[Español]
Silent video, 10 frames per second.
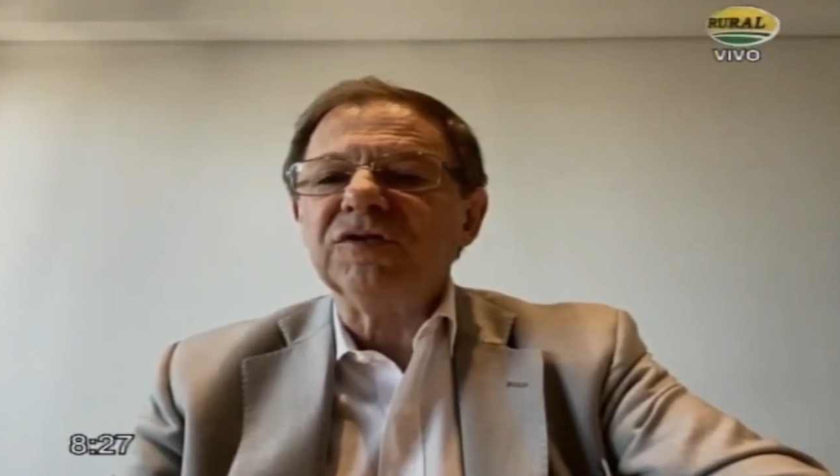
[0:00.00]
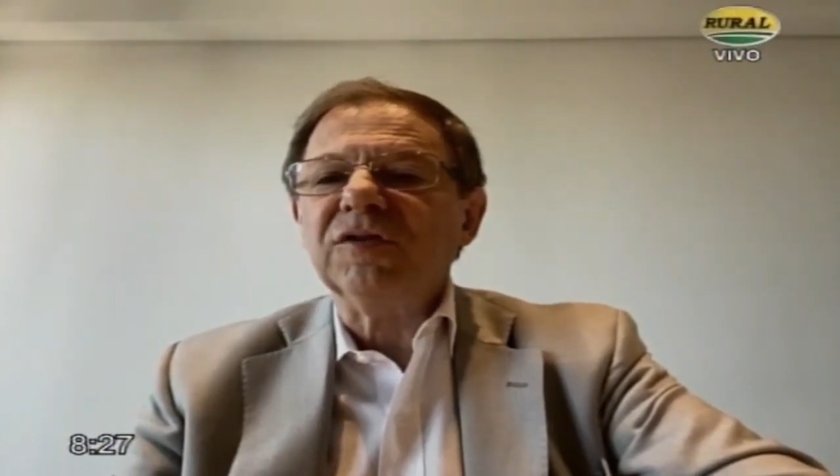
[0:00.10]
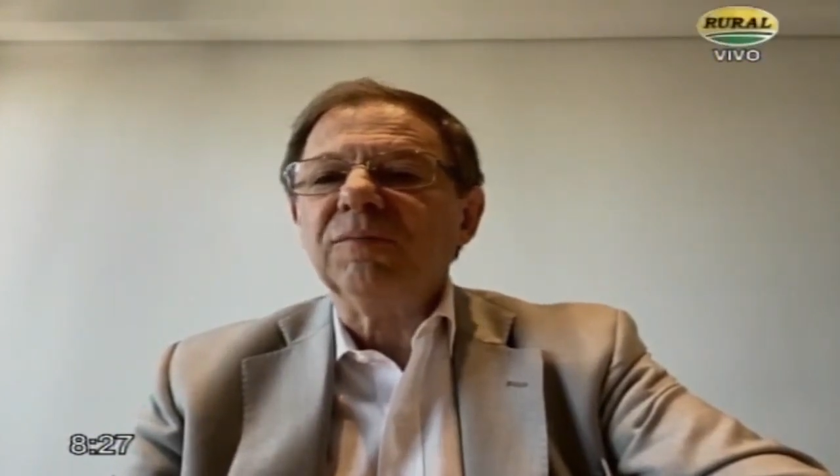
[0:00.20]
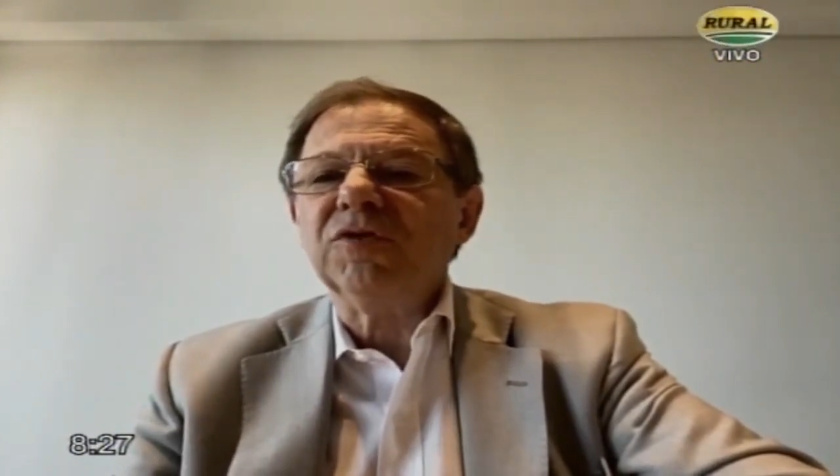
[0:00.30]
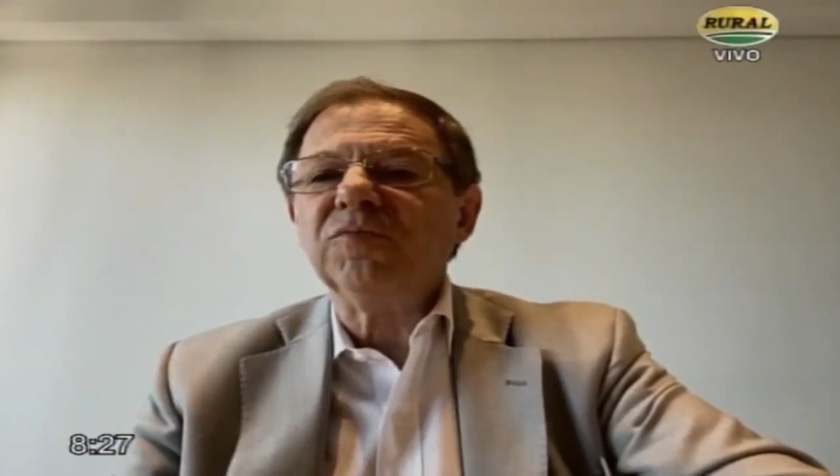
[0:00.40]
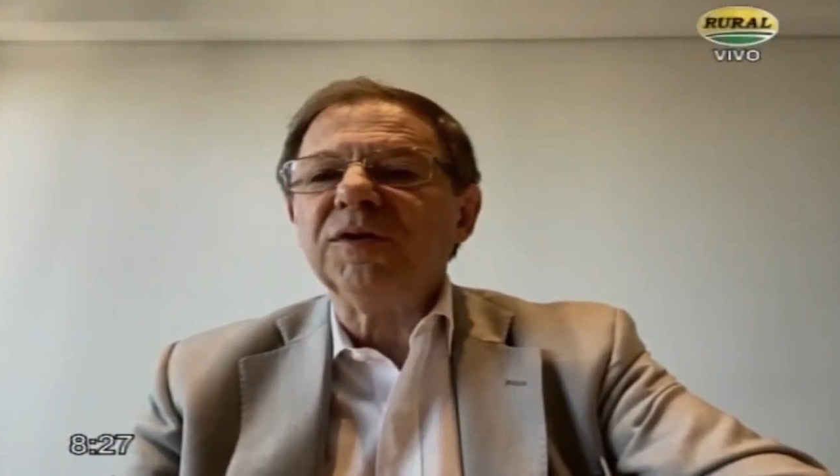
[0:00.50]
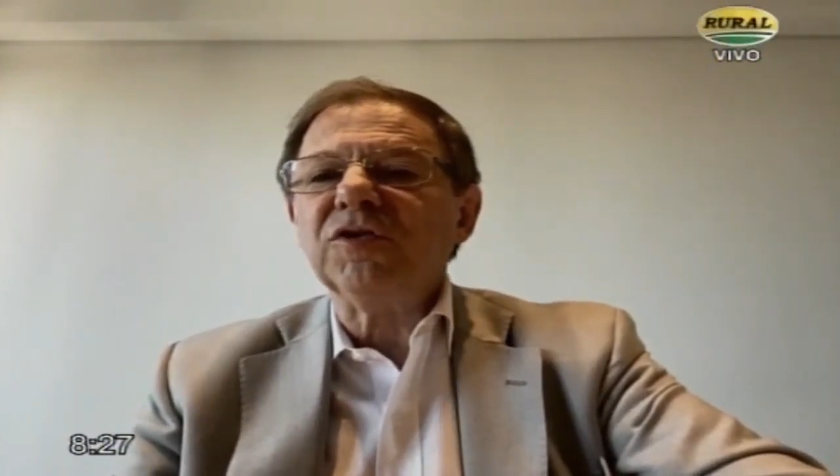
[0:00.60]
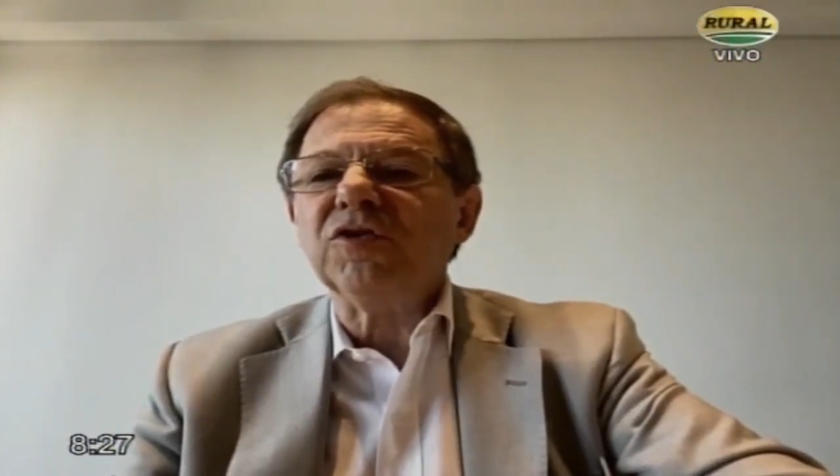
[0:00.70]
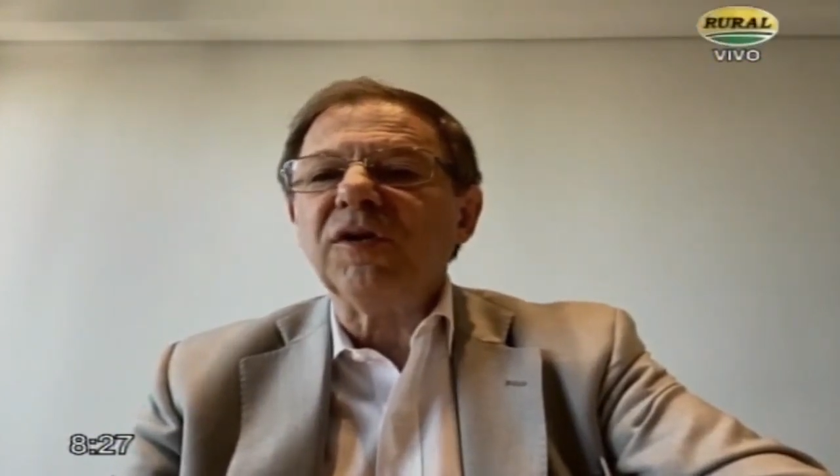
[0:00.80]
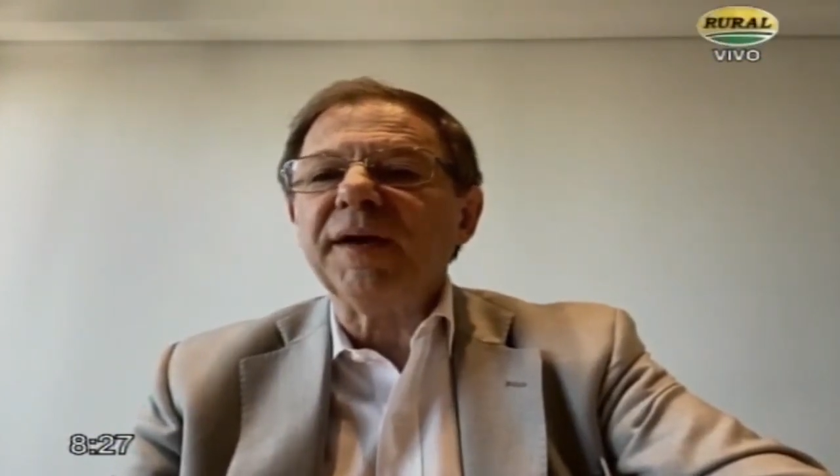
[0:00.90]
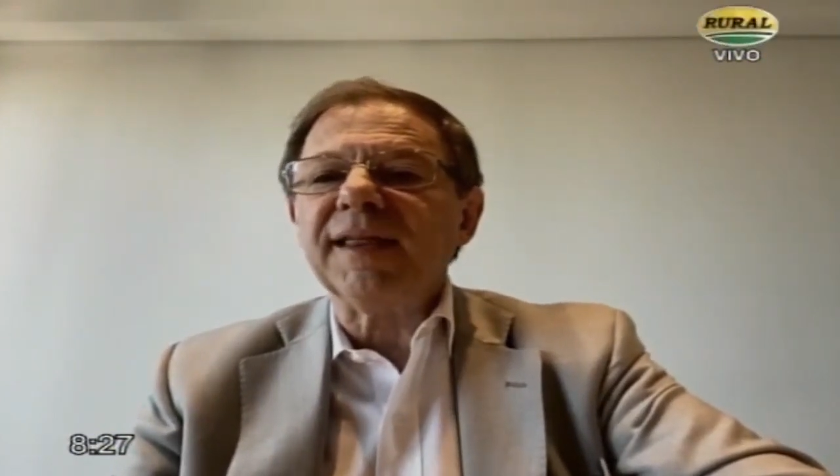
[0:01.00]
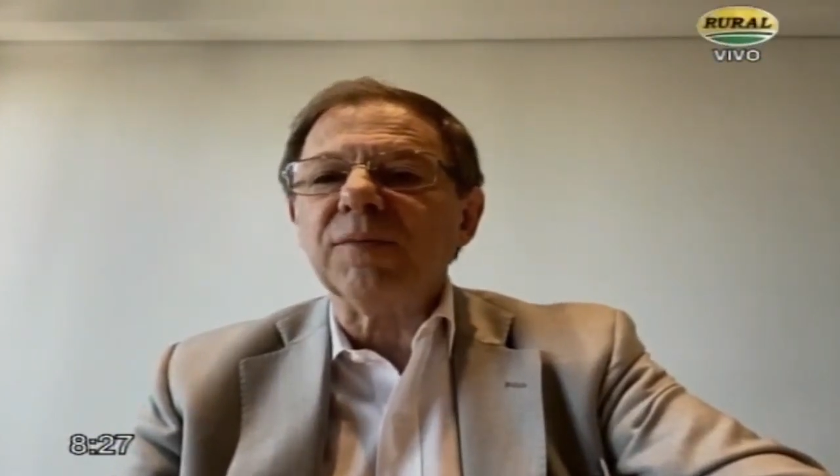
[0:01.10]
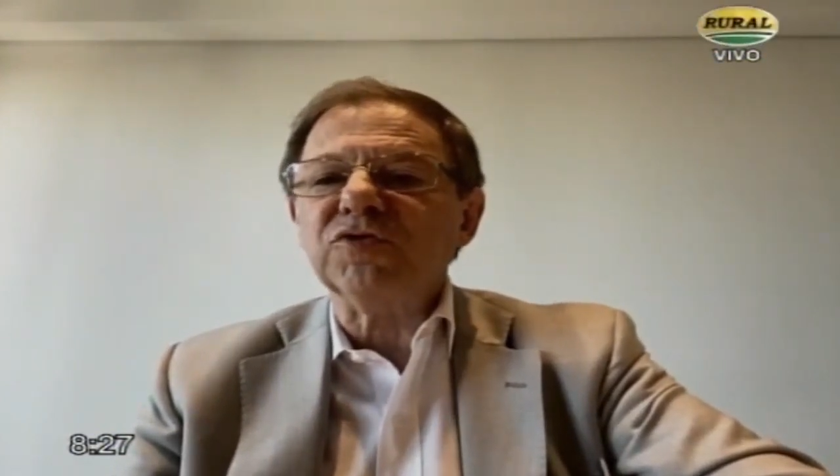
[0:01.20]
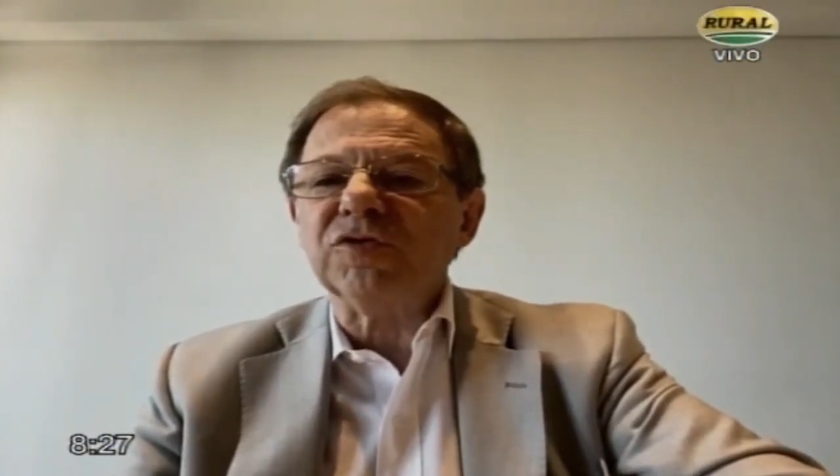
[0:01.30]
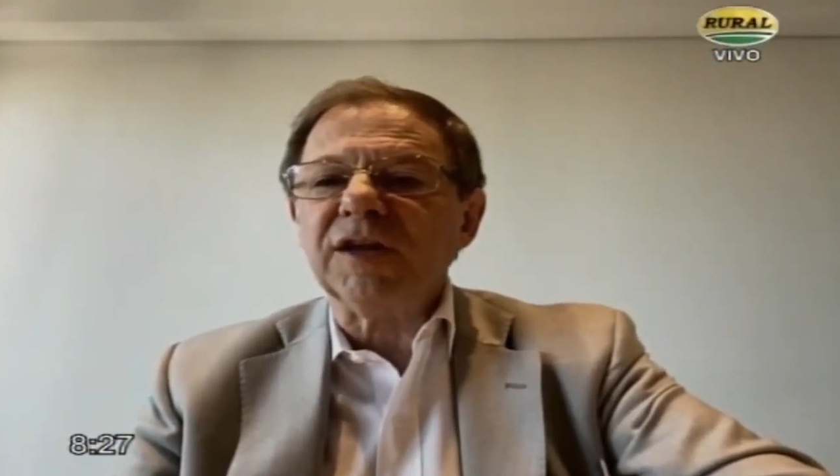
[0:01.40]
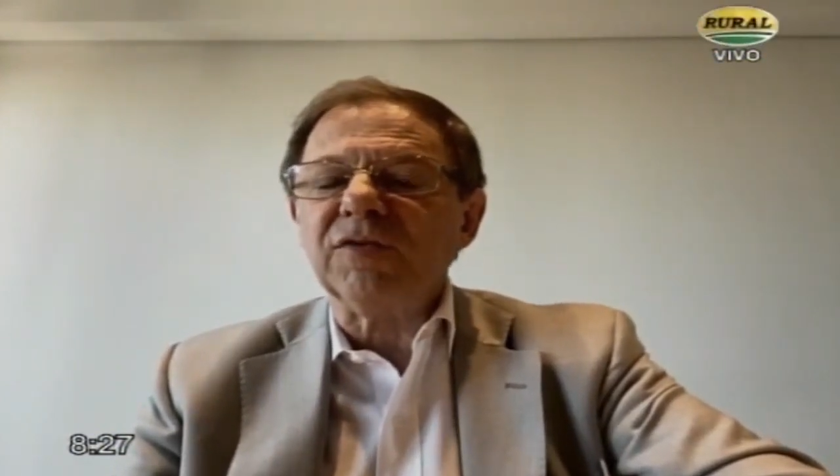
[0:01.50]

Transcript: Por supuesto, todavía estamos sujetos